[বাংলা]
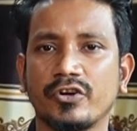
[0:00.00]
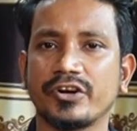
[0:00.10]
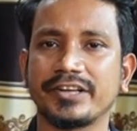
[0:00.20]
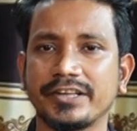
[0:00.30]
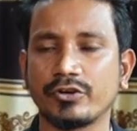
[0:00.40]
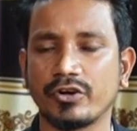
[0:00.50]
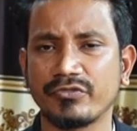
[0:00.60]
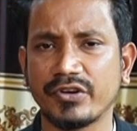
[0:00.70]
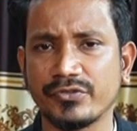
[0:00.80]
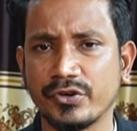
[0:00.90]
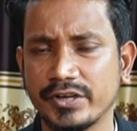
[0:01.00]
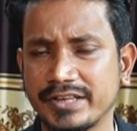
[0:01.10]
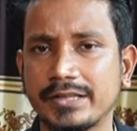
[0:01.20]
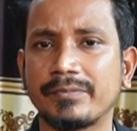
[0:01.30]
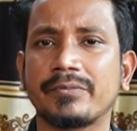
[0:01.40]
অর্ডারটি কনফার্ম করে
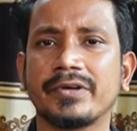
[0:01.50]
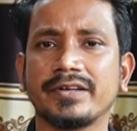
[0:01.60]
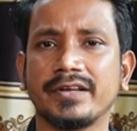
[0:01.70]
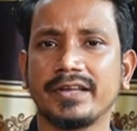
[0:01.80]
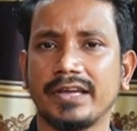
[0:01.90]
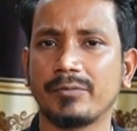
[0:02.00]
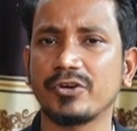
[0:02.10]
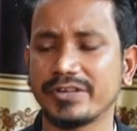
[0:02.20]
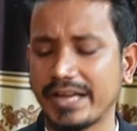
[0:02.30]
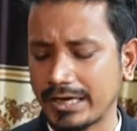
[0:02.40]
নিতে পারবেন এবং